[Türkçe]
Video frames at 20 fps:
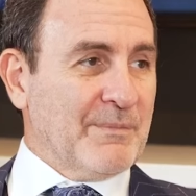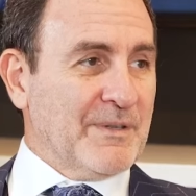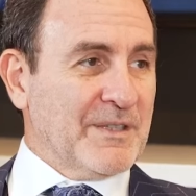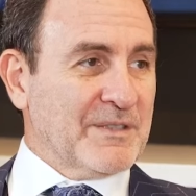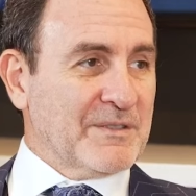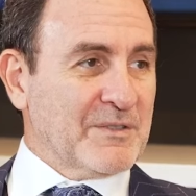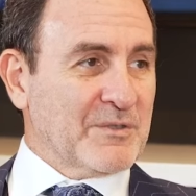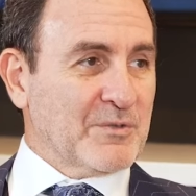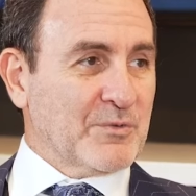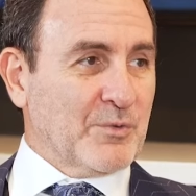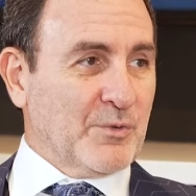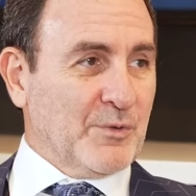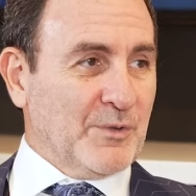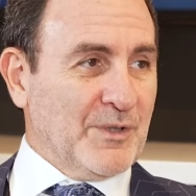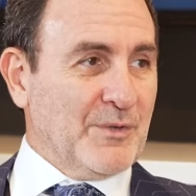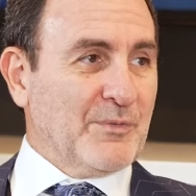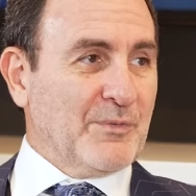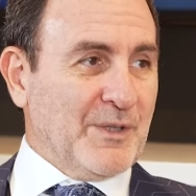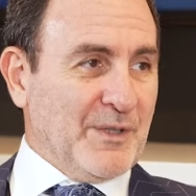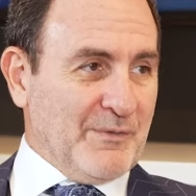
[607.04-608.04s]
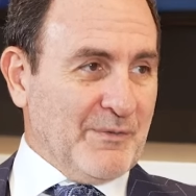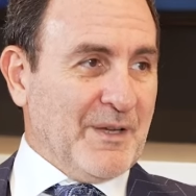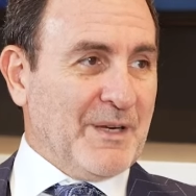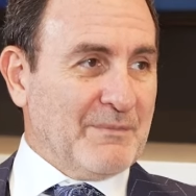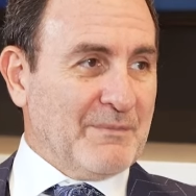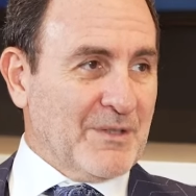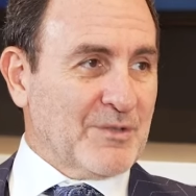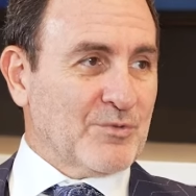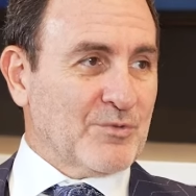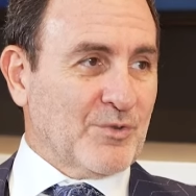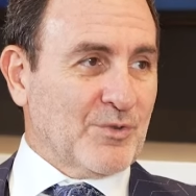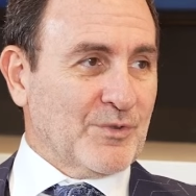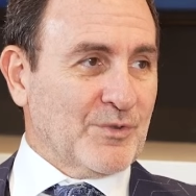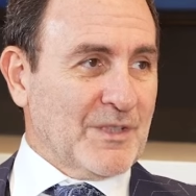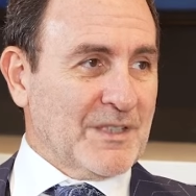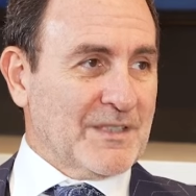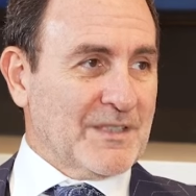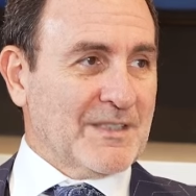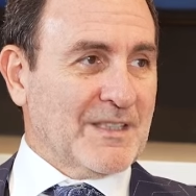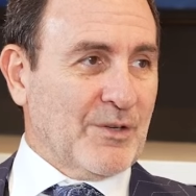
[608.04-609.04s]
piyasası kuruluna falan vermek
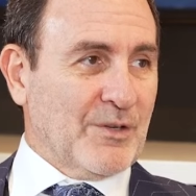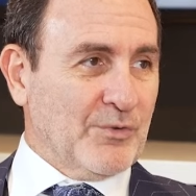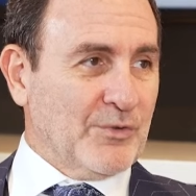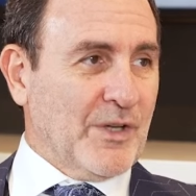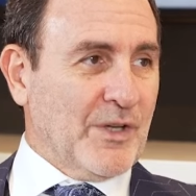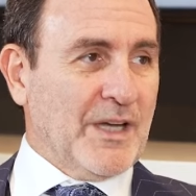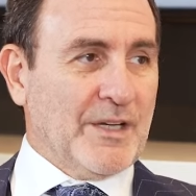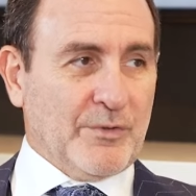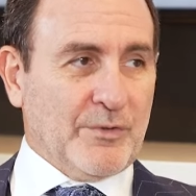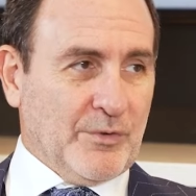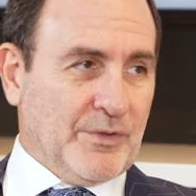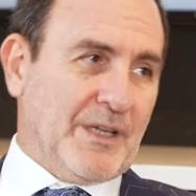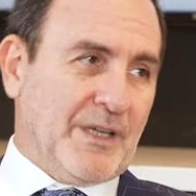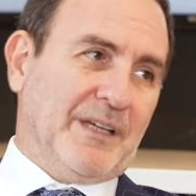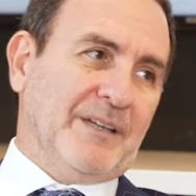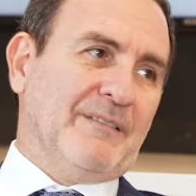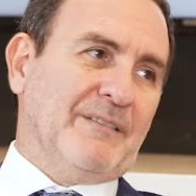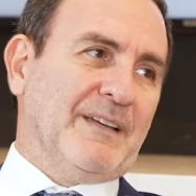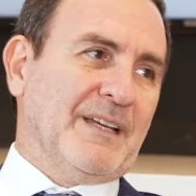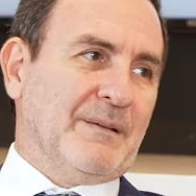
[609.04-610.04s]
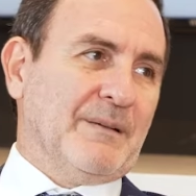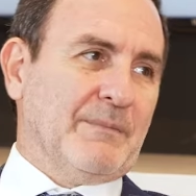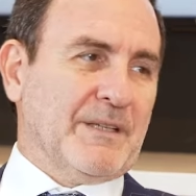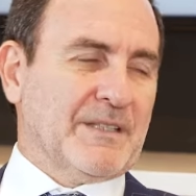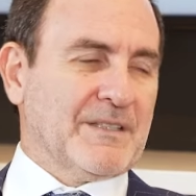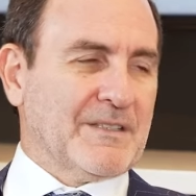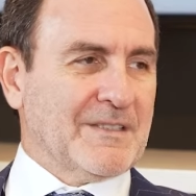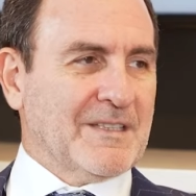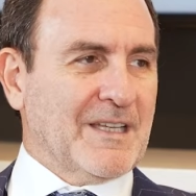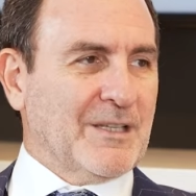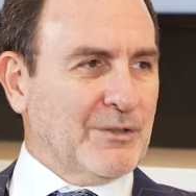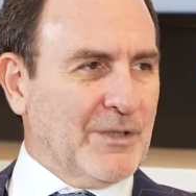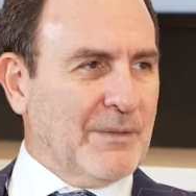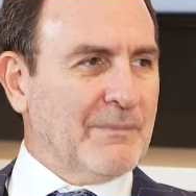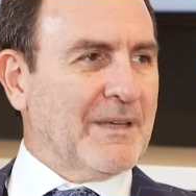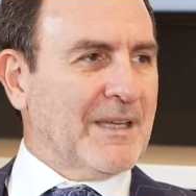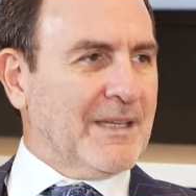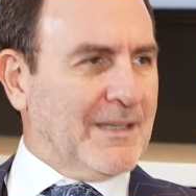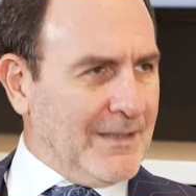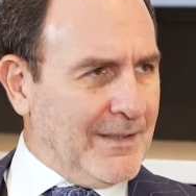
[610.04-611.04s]
zorundasınız Ya onu ayrı onu ayrı veremezsiniz Ya
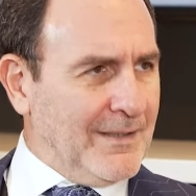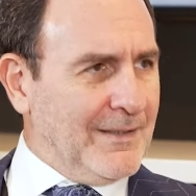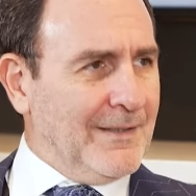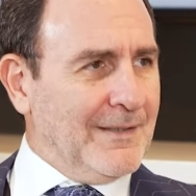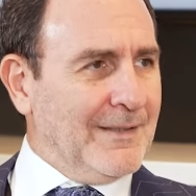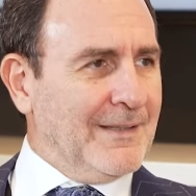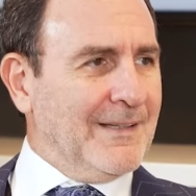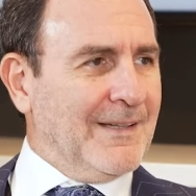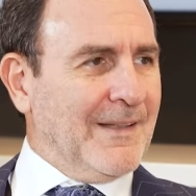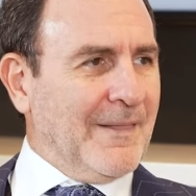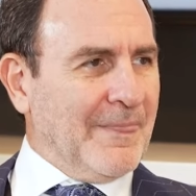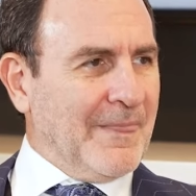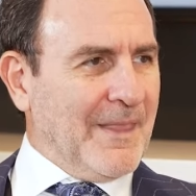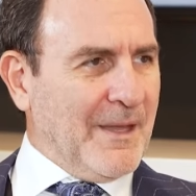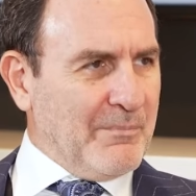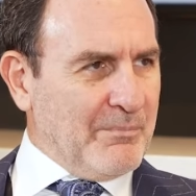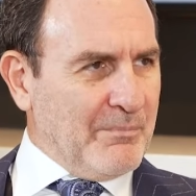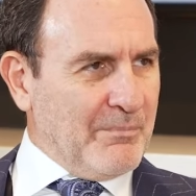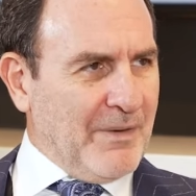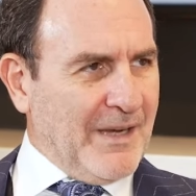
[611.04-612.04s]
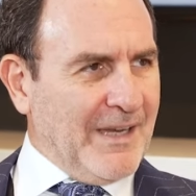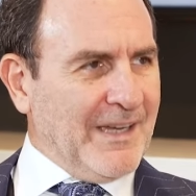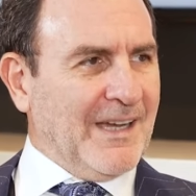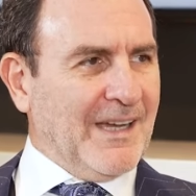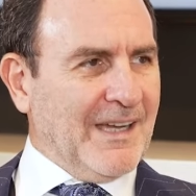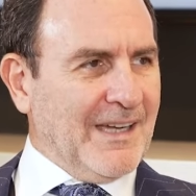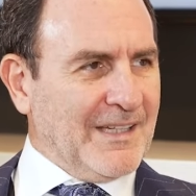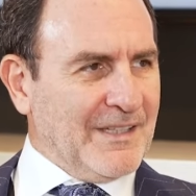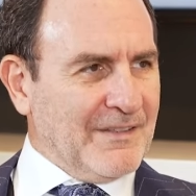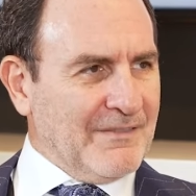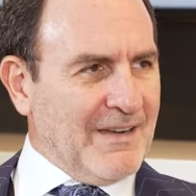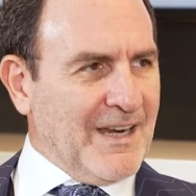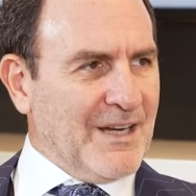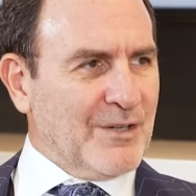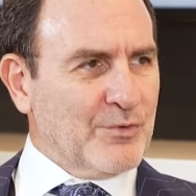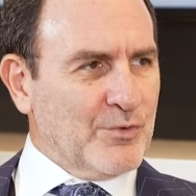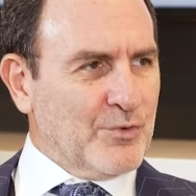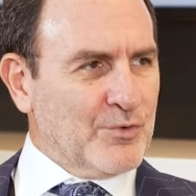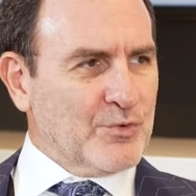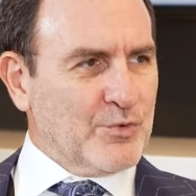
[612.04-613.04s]
demek ki yani bayağı hani
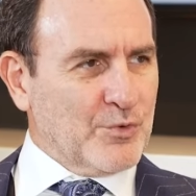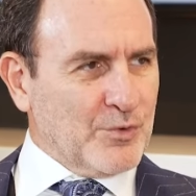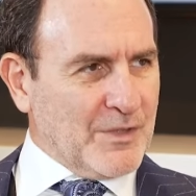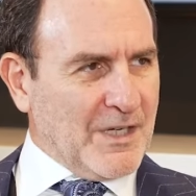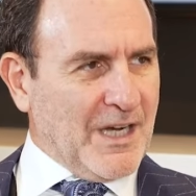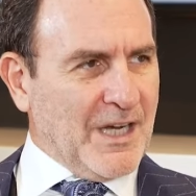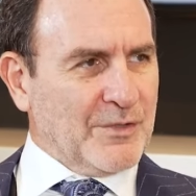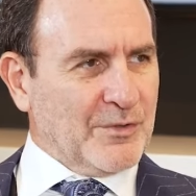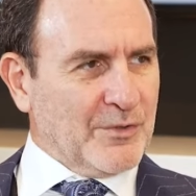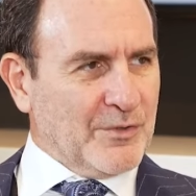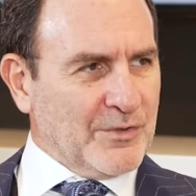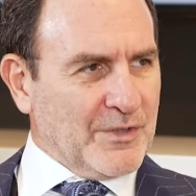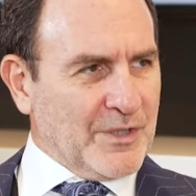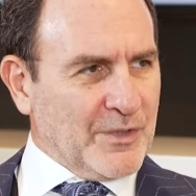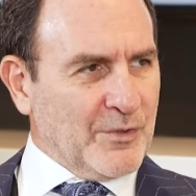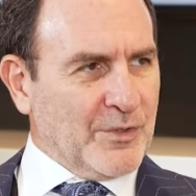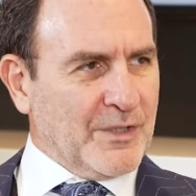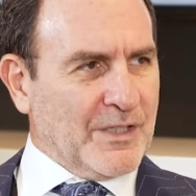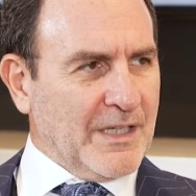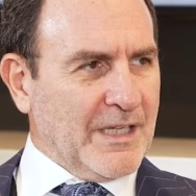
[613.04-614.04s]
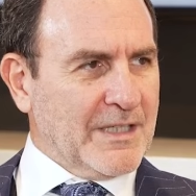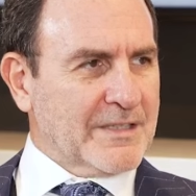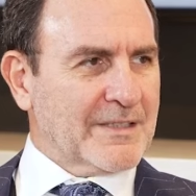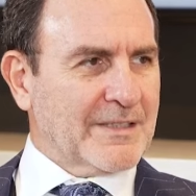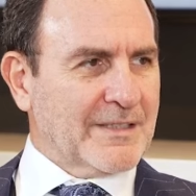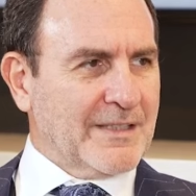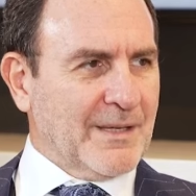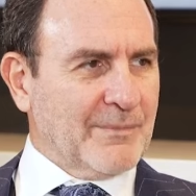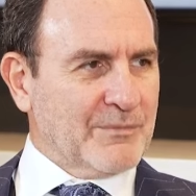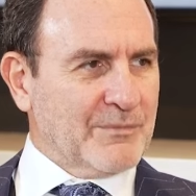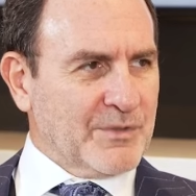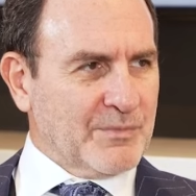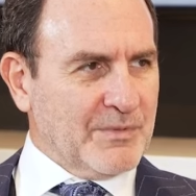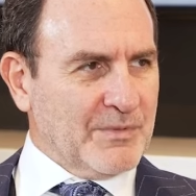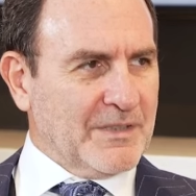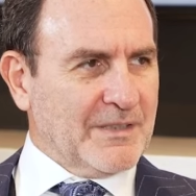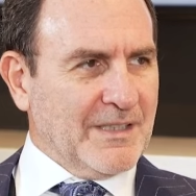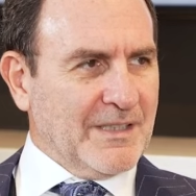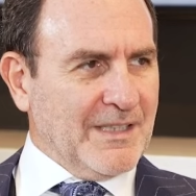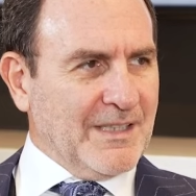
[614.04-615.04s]
vergi usul kanununa göre hazırlanmış
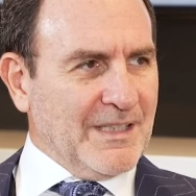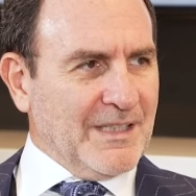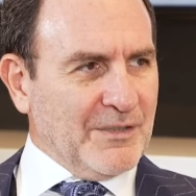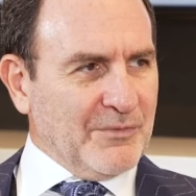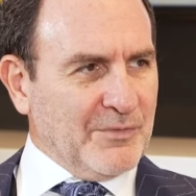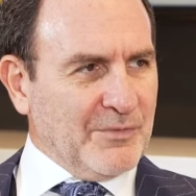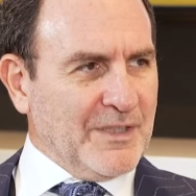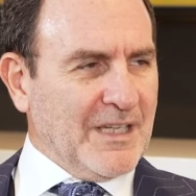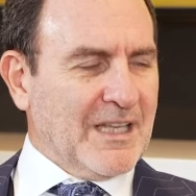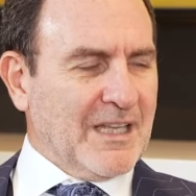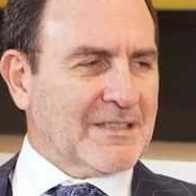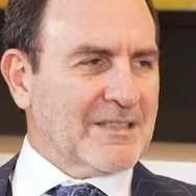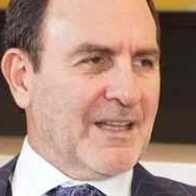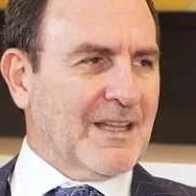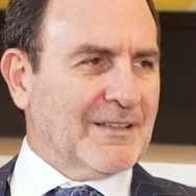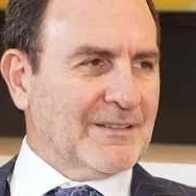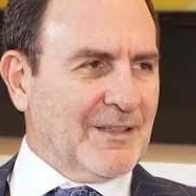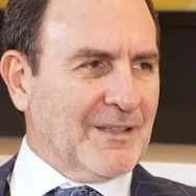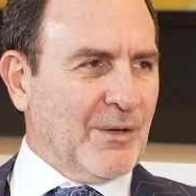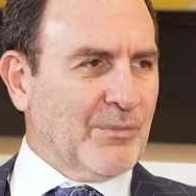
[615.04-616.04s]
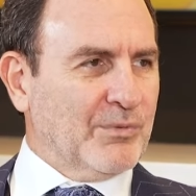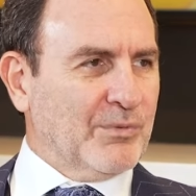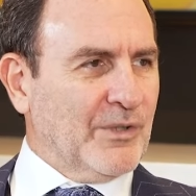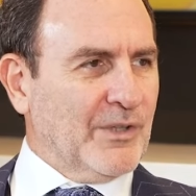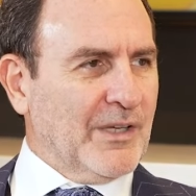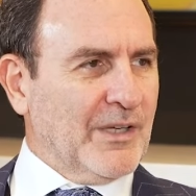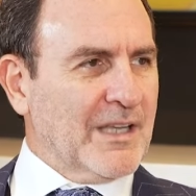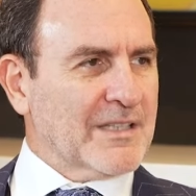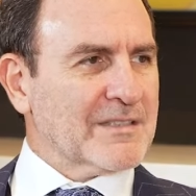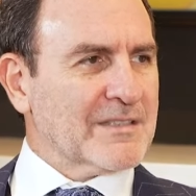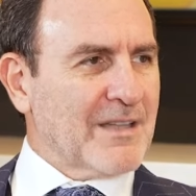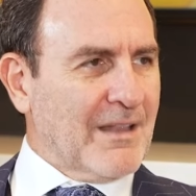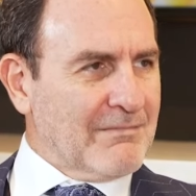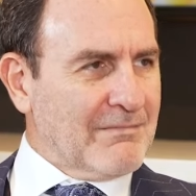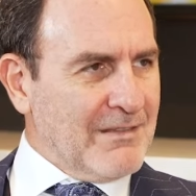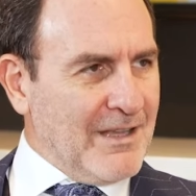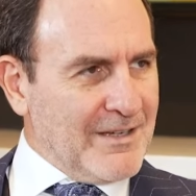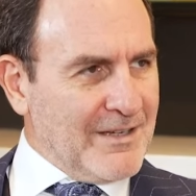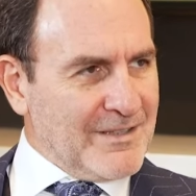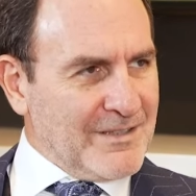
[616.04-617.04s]
bir finansal tablo tamam.
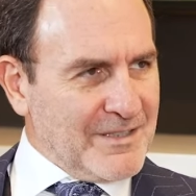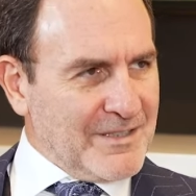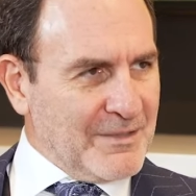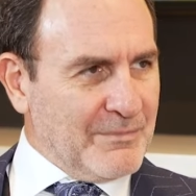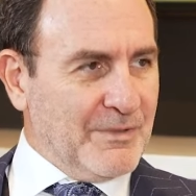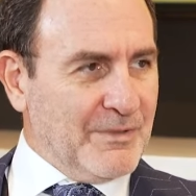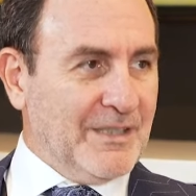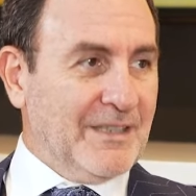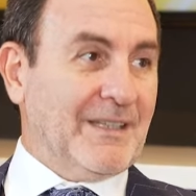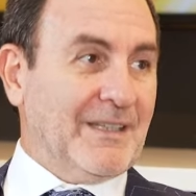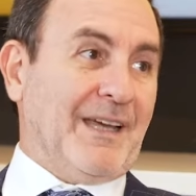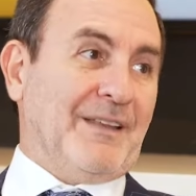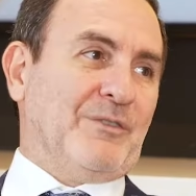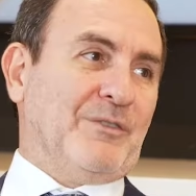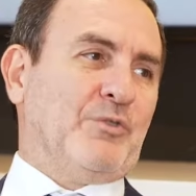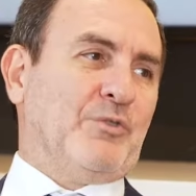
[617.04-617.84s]
aslanlar gibi yani